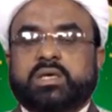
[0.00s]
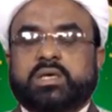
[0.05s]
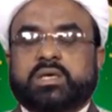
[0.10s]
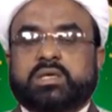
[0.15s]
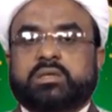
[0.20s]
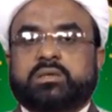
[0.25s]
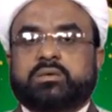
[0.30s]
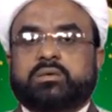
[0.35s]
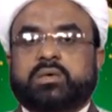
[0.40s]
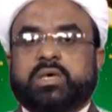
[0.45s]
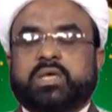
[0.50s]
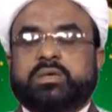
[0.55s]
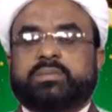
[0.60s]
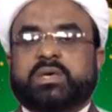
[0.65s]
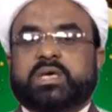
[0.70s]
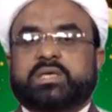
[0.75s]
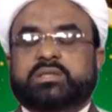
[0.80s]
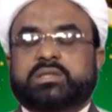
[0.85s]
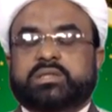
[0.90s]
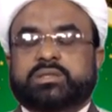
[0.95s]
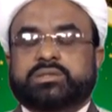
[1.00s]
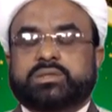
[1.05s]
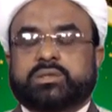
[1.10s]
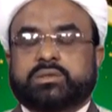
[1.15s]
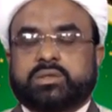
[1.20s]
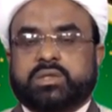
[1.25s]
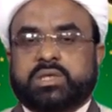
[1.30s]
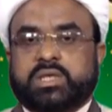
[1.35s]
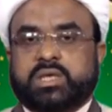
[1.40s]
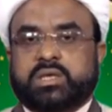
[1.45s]
ঈদ ওই ব্যক্তির
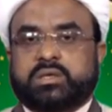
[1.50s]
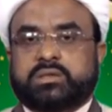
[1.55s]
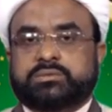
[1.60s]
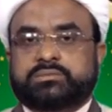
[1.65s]
জন্যে